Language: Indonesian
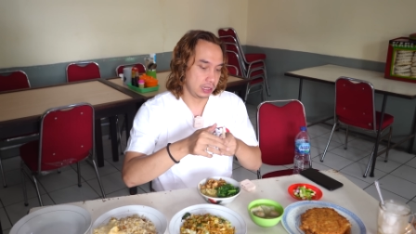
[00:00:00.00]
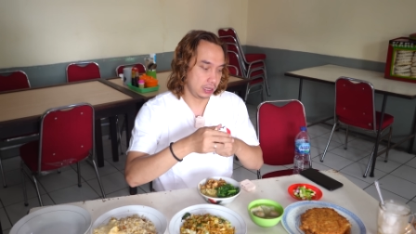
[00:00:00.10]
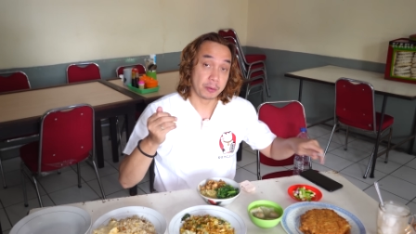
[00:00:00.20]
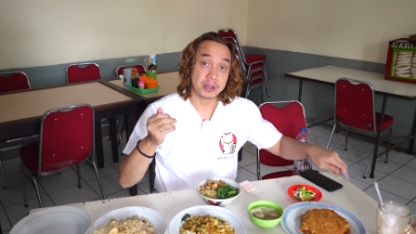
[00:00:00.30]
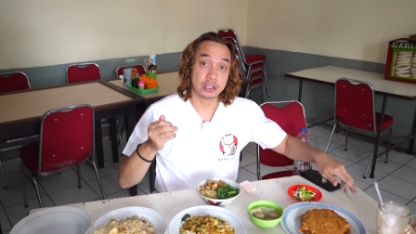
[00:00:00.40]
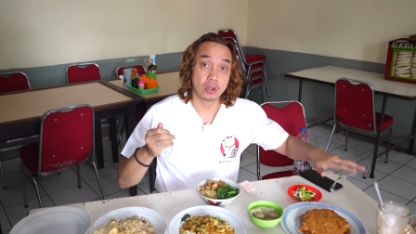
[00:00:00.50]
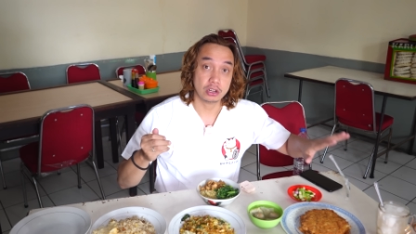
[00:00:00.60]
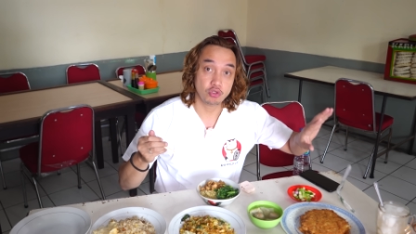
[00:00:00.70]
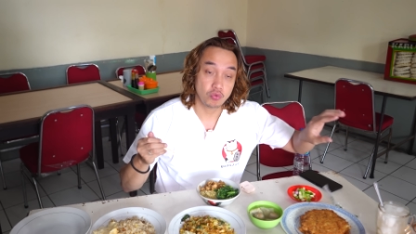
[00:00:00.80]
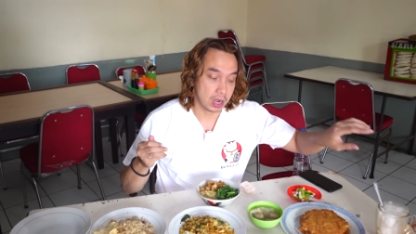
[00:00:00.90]
Bakminya itu
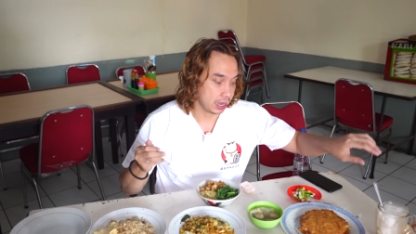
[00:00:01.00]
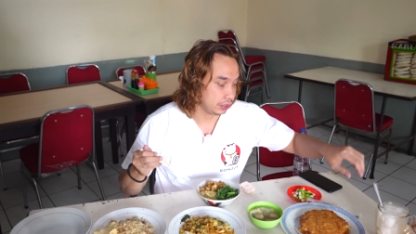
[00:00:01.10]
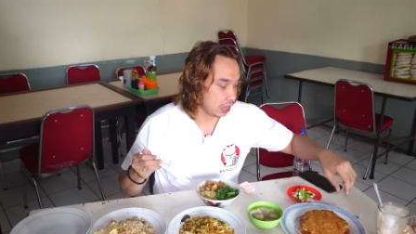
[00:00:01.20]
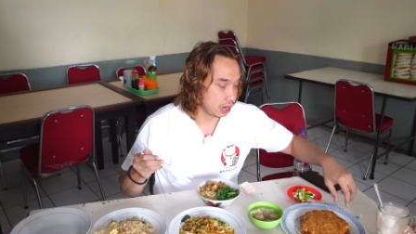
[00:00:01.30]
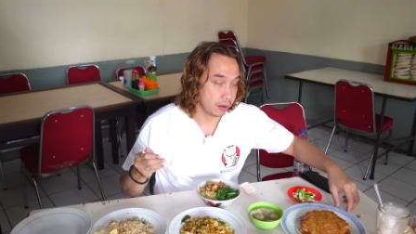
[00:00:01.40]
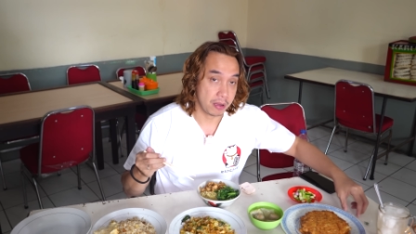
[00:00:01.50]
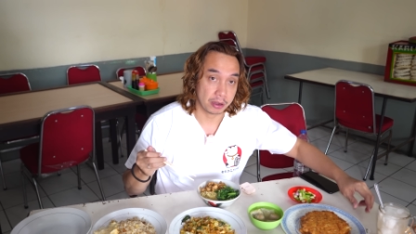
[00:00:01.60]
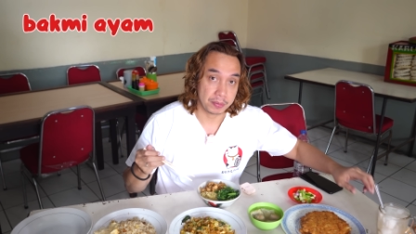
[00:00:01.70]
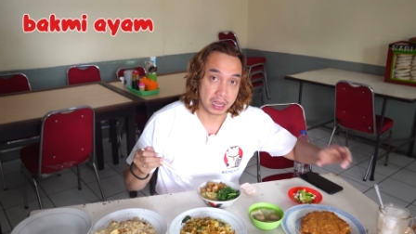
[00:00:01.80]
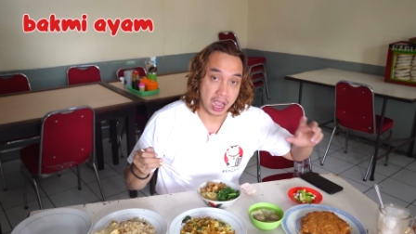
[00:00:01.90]
ada dua guys, ada
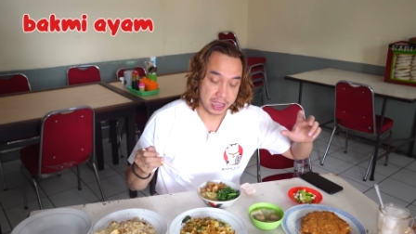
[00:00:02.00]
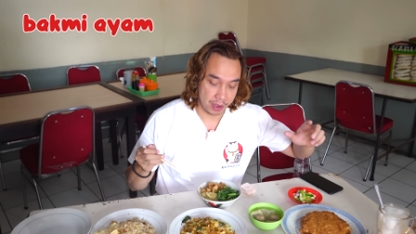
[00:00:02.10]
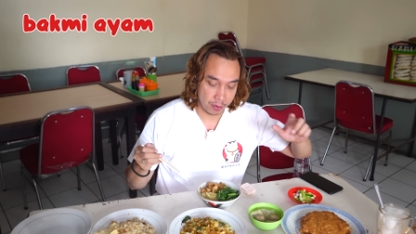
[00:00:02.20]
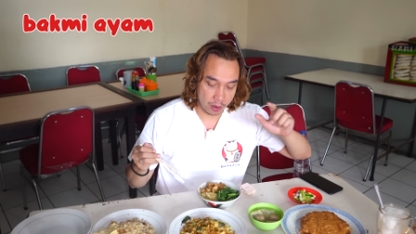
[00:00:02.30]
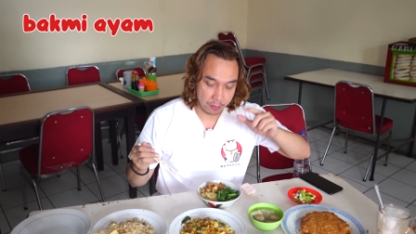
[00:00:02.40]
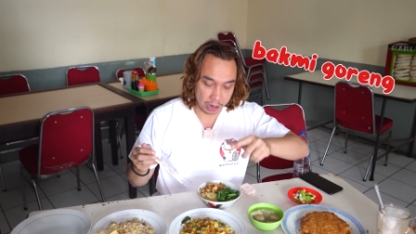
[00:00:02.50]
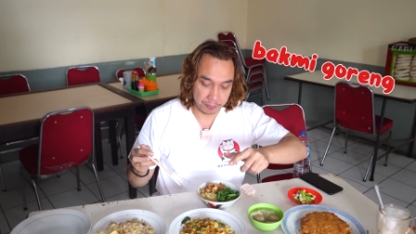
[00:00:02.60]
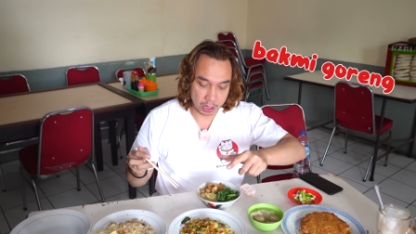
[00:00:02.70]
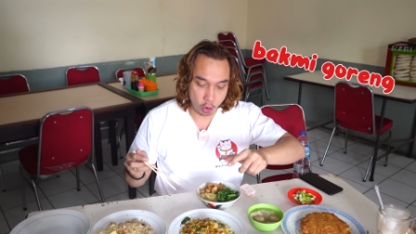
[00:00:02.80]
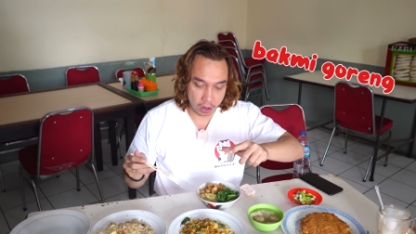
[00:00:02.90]
bakmi ayam sama
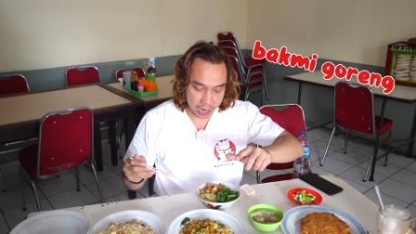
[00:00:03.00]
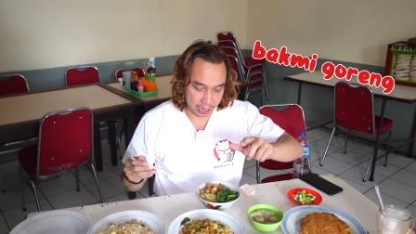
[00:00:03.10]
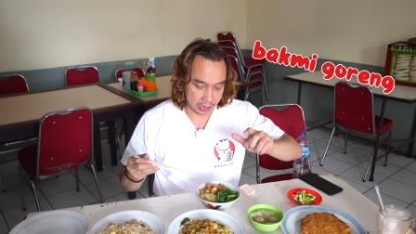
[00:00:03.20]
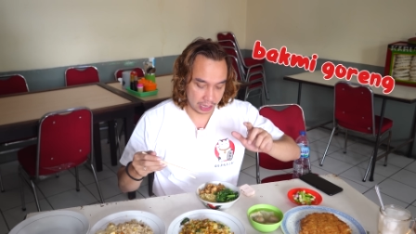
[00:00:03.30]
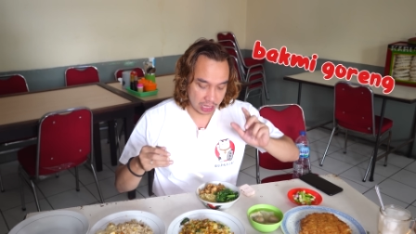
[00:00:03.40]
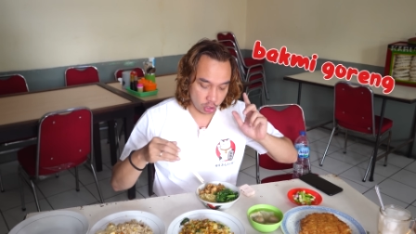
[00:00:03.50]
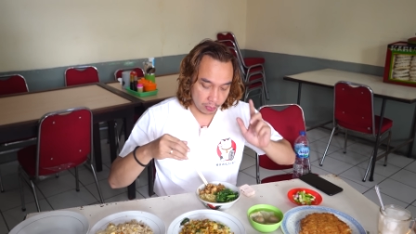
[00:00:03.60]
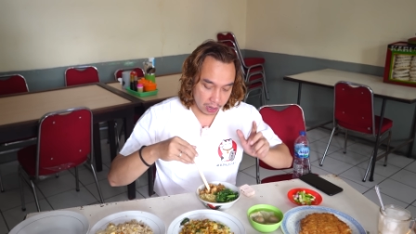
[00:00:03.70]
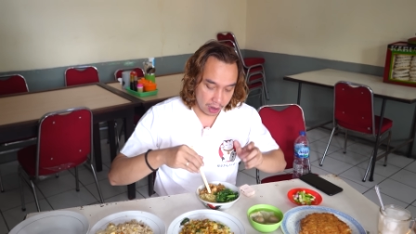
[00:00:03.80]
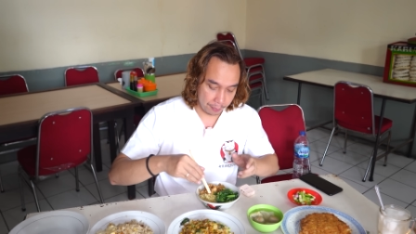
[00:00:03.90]
bakmi goreng. Kita
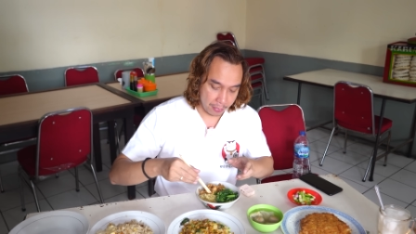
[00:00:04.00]
cobain yang